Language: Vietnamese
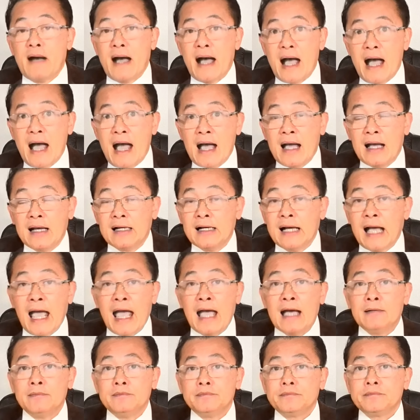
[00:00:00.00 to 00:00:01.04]
và
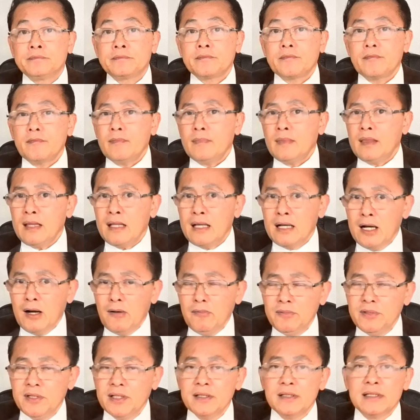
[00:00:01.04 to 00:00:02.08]
nga
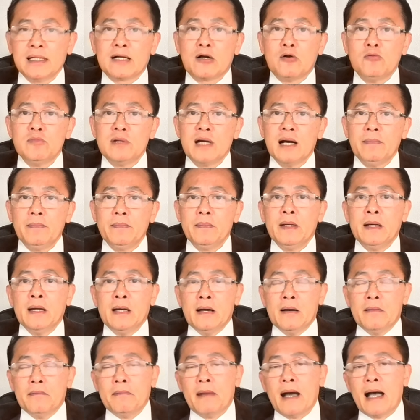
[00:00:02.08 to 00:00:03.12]
không những cung cấp
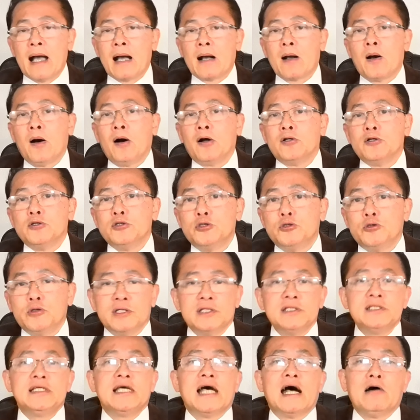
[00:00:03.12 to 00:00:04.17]
mà còn
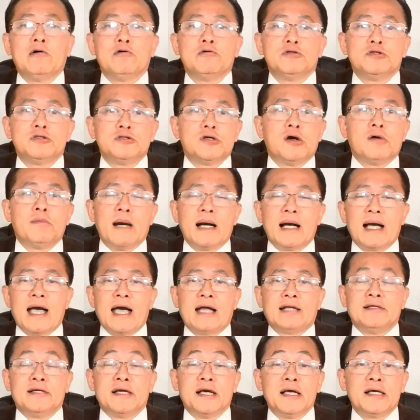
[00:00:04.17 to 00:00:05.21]
chuyển giao cho Bắc
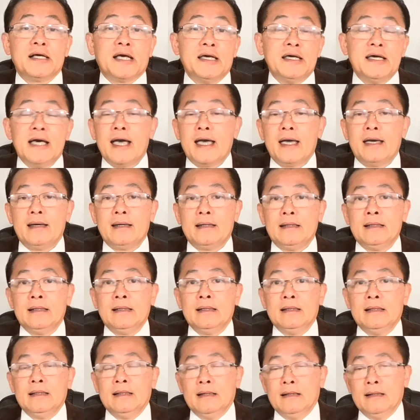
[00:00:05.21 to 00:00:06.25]
Hàn những cái kỹ nghệ
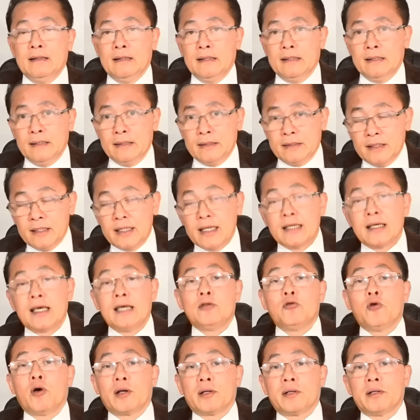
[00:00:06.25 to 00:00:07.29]
những cái
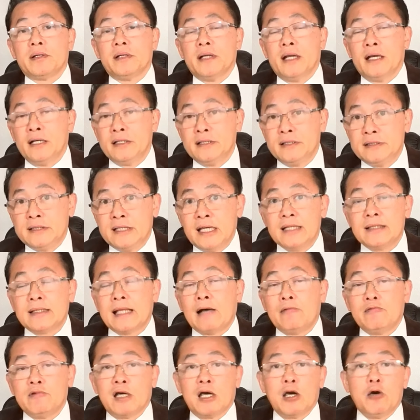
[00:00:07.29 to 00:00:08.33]
kỹ thuật để chế
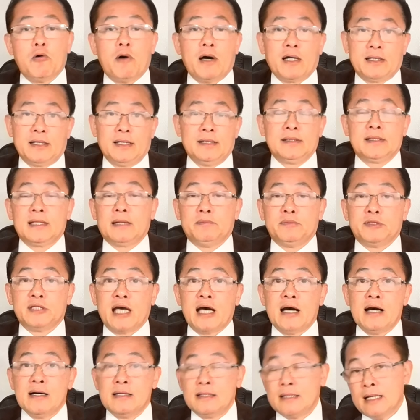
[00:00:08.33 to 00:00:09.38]
tạo những cái hỏa tiễn tầm
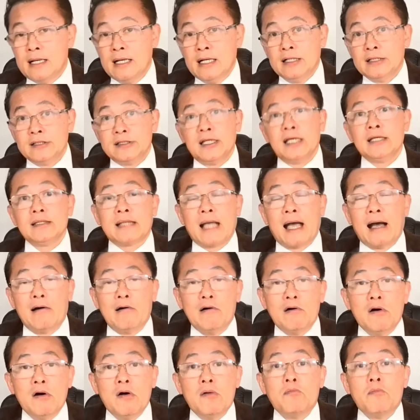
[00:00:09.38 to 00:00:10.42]
xa hơn chế
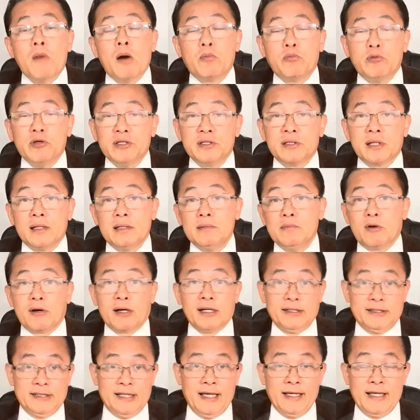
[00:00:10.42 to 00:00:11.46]
tạo bom nguyên tử một
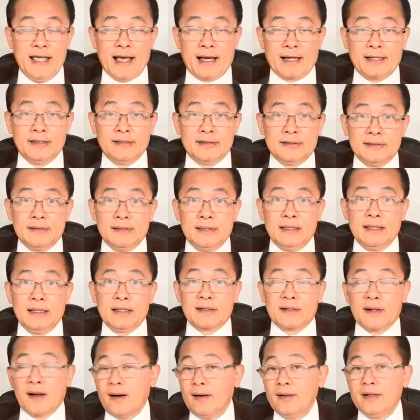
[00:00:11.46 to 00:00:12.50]
cách dễ dàng hơn
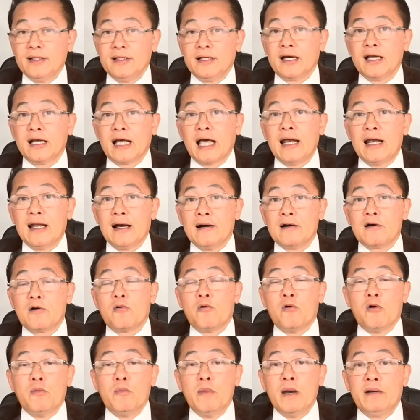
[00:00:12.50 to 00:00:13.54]
đó là những cái cái lợi
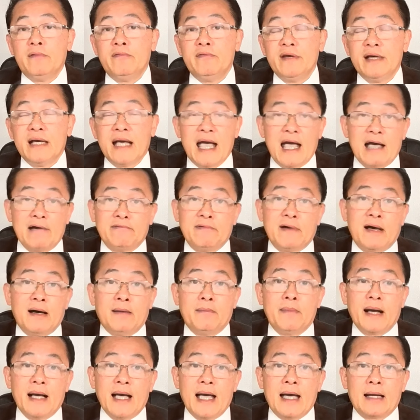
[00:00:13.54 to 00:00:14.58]
của bên phía Nga
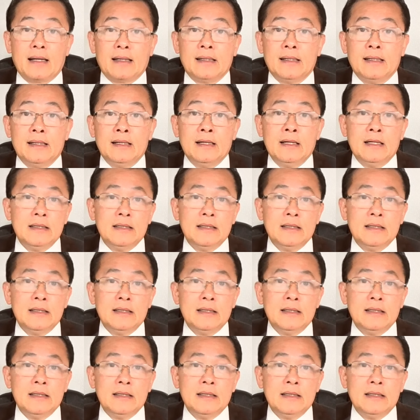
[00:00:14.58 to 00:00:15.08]
và Bắc Hàn